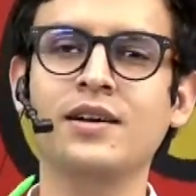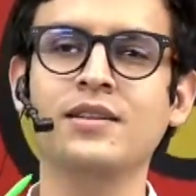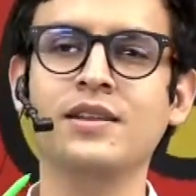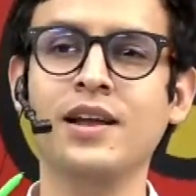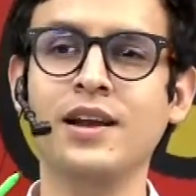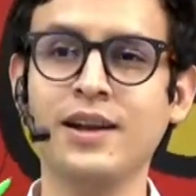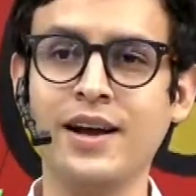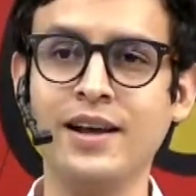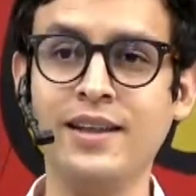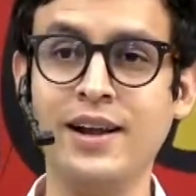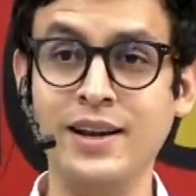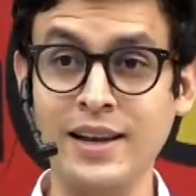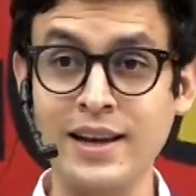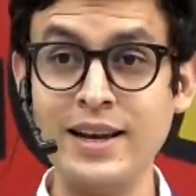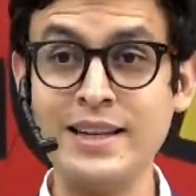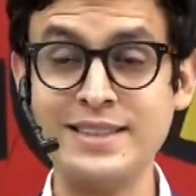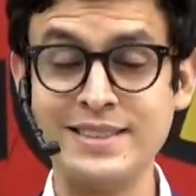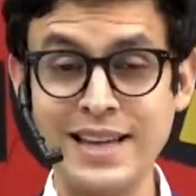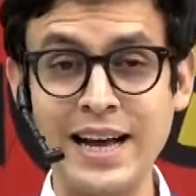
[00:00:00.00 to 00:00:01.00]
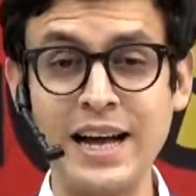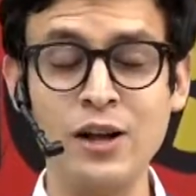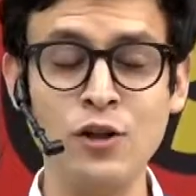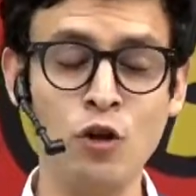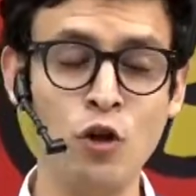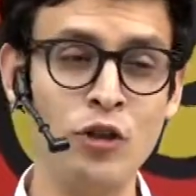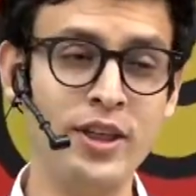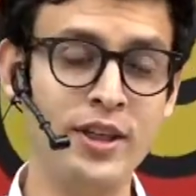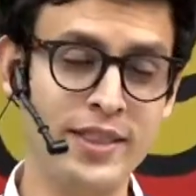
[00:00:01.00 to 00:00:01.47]
Del canal del
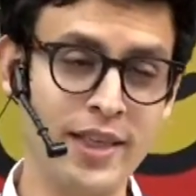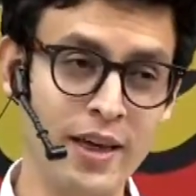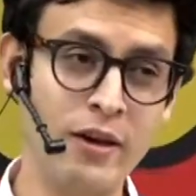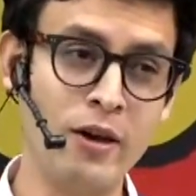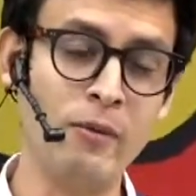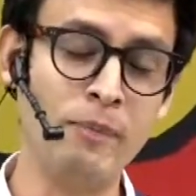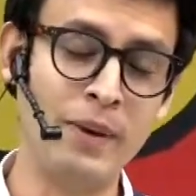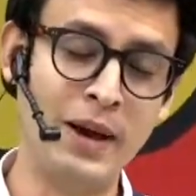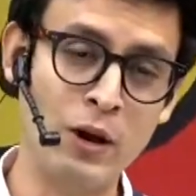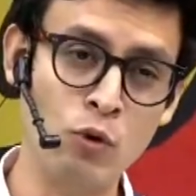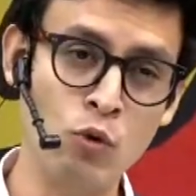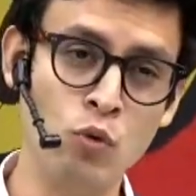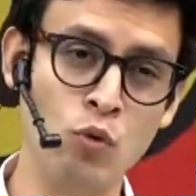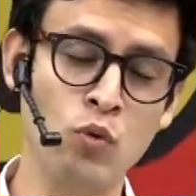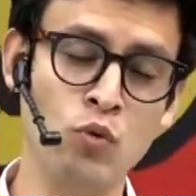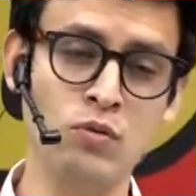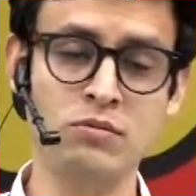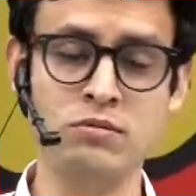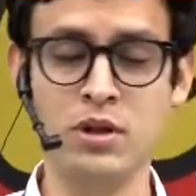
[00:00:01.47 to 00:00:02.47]
Estado, de TV Perú,